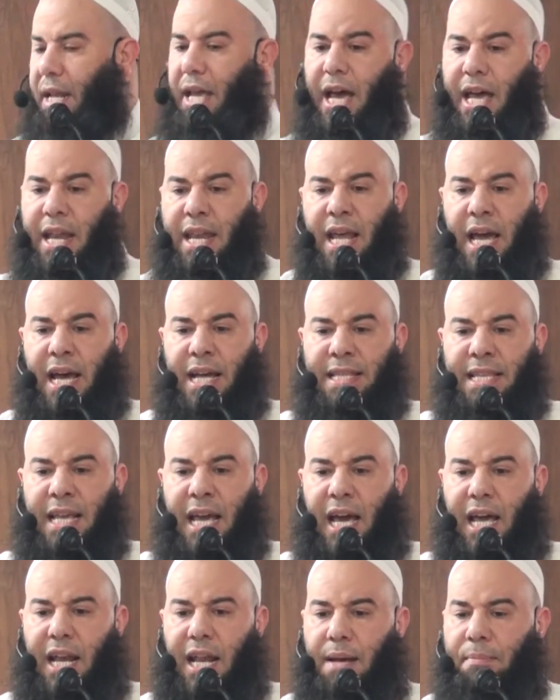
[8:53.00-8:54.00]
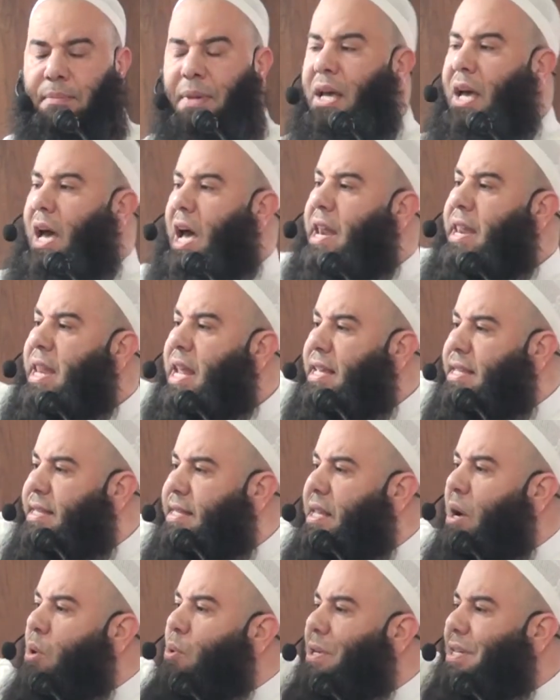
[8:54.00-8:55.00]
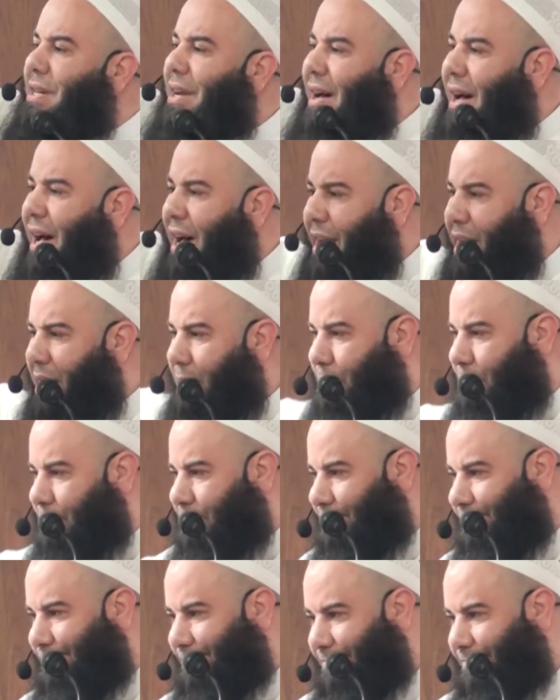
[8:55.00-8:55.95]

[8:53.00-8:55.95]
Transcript: لأنها تعلم أن الزوج غائب